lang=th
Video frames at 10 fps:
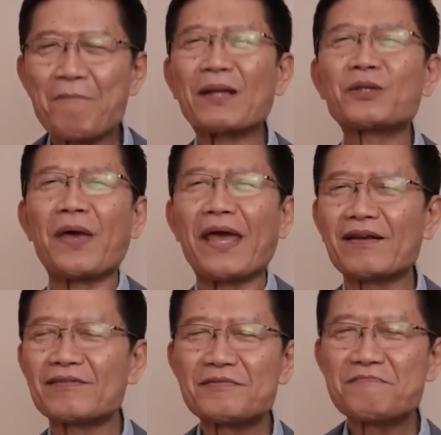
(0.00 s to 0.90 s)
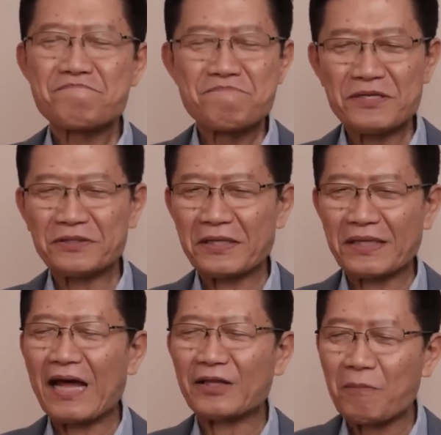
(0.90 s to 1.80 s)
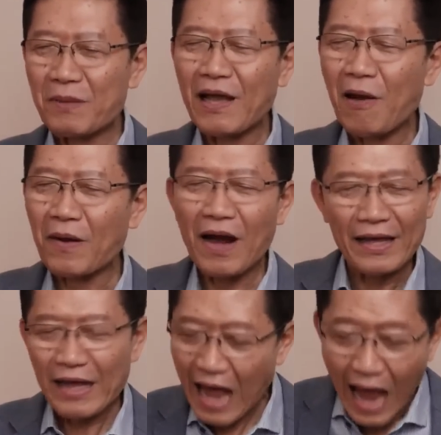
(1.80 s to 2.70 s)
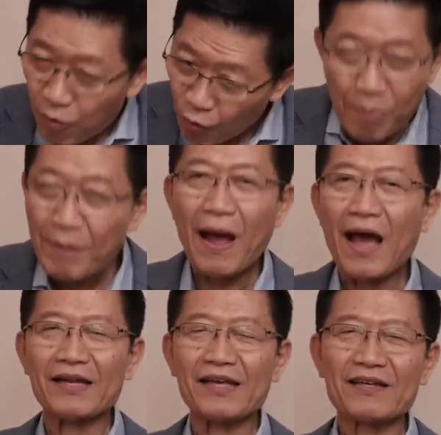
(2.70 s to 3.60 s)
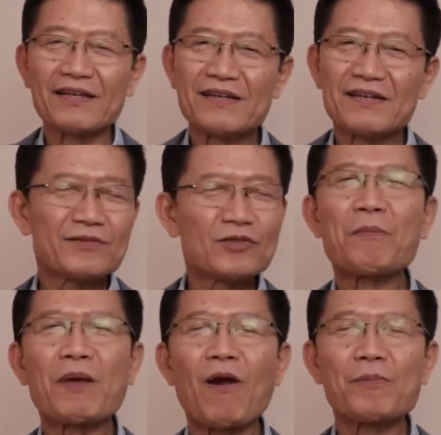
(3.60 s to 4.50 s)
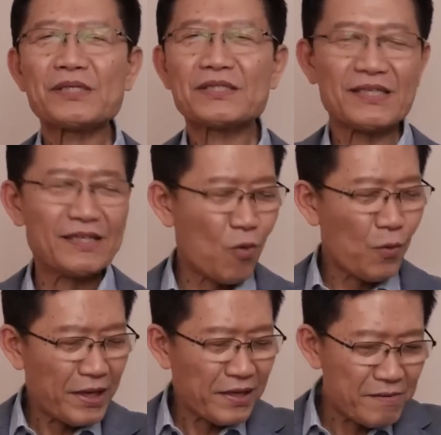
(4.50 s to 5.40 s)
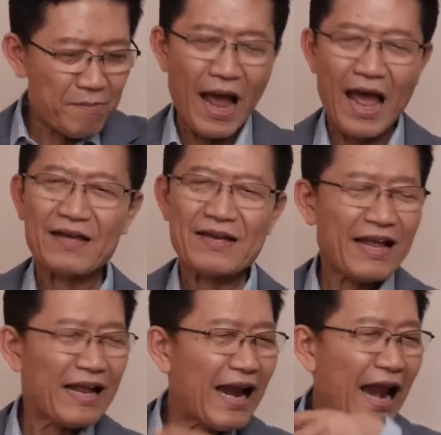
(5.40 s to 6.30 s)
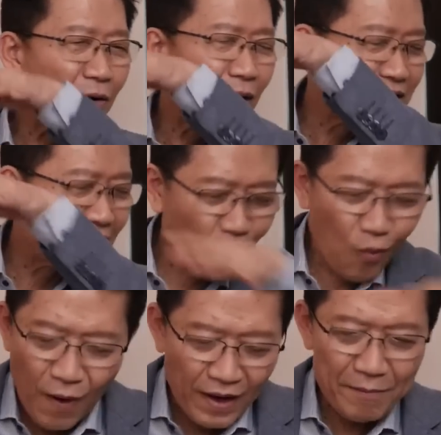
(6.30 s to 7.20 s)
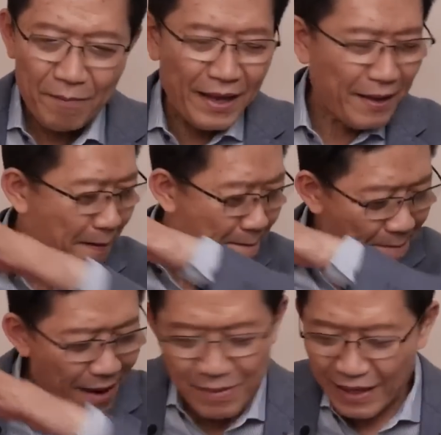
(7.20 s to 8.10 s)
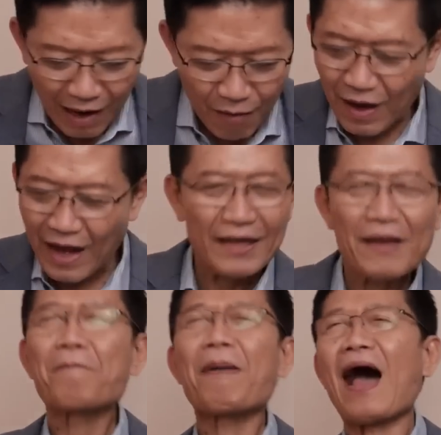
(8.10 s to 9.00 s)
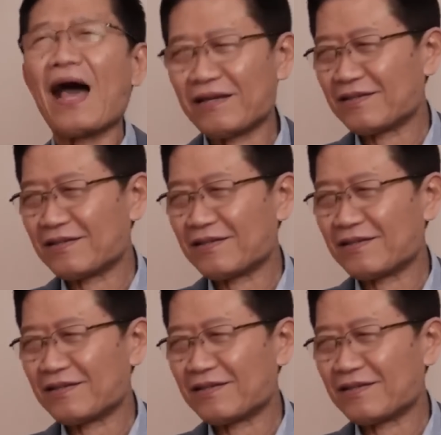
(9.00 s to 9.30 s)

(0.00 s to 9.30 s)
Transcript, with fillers: มาตัวเอง มีเศรษฐาต้องมีเก้าไกลอ่ะ ก็ไม่ผ่านอีก ต้องมีรอบที่สี่องค์อิงขึ้นมา แล้วก็จัดคั่วกันใหม่ ไม่มีเก้าไกลผ่าน